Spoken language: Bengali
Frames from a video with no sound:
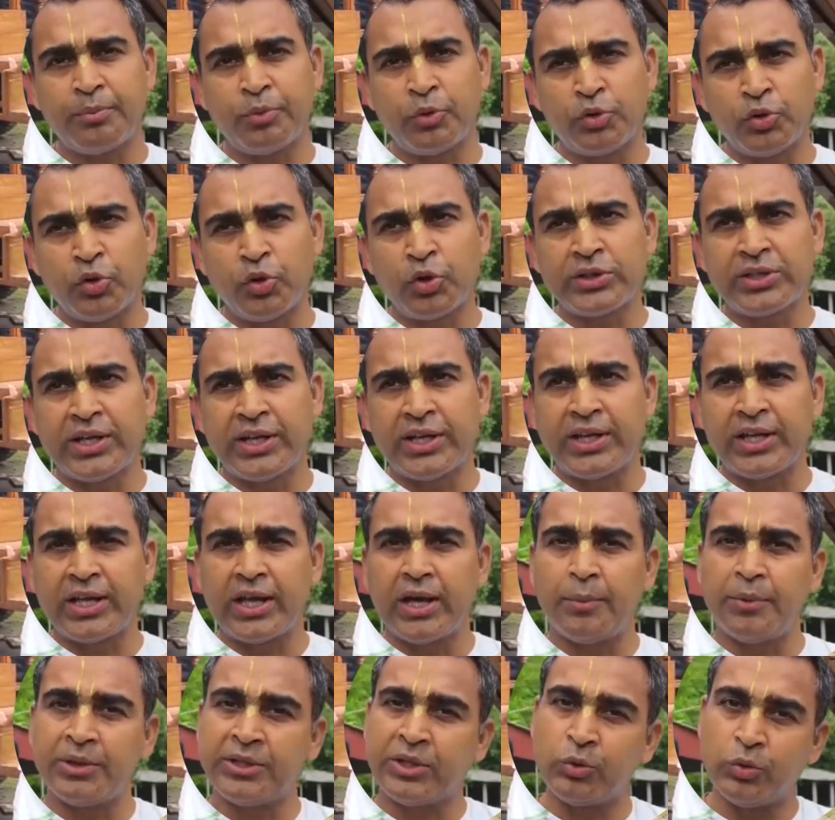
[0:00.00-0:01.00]
পনেরো তারিখে
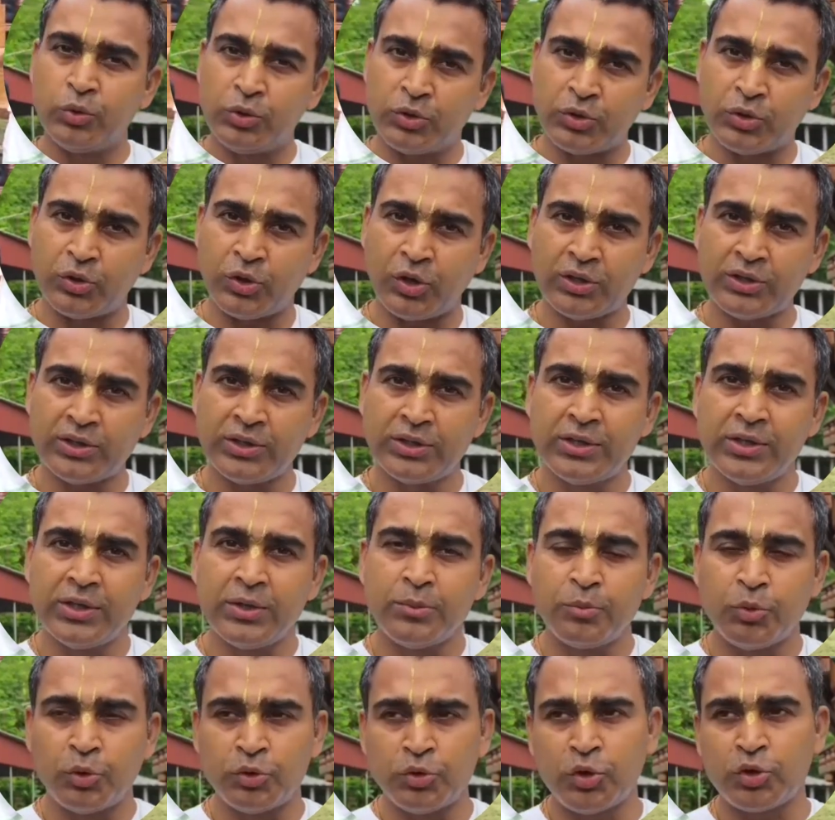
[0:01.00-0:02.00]
আমাদের উল্টো রথ
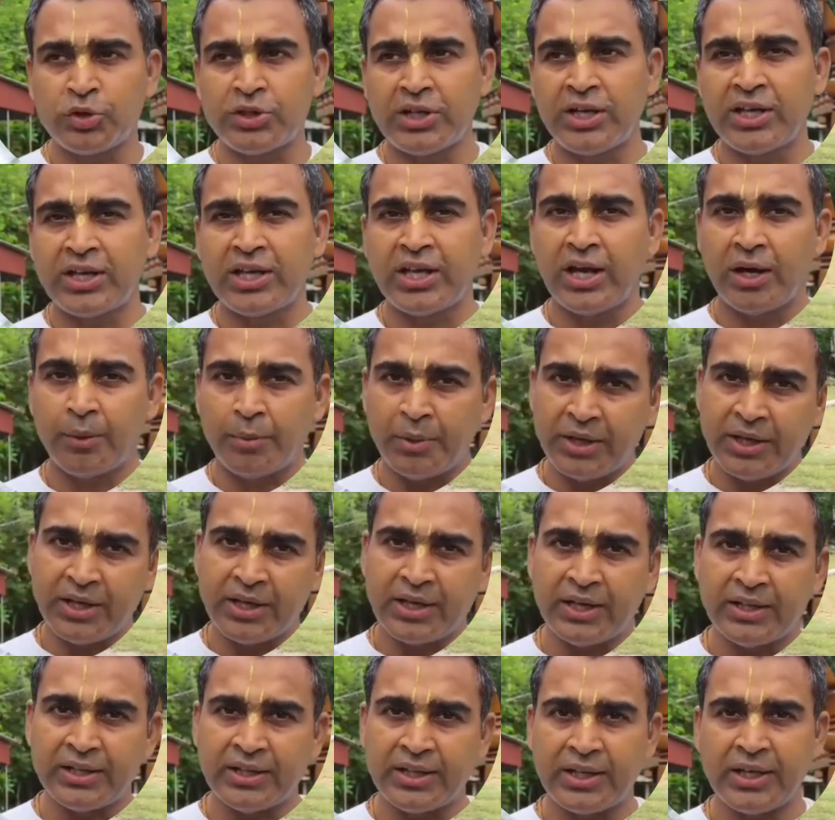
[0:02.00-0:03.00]
পনেরো তারিখে আবার
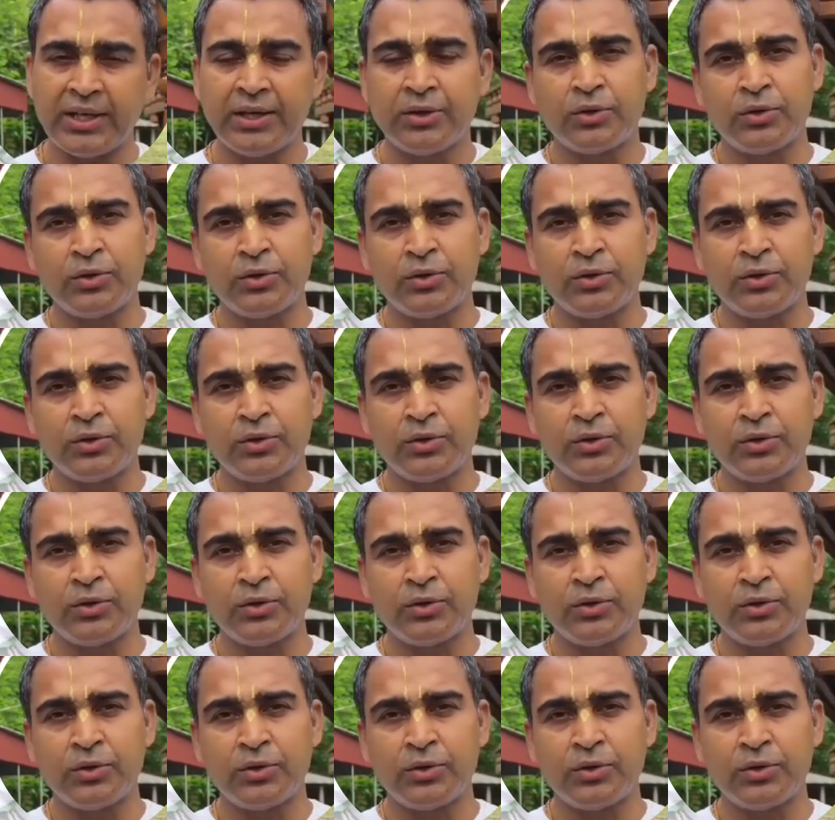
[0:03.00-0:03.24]
এখান থেকে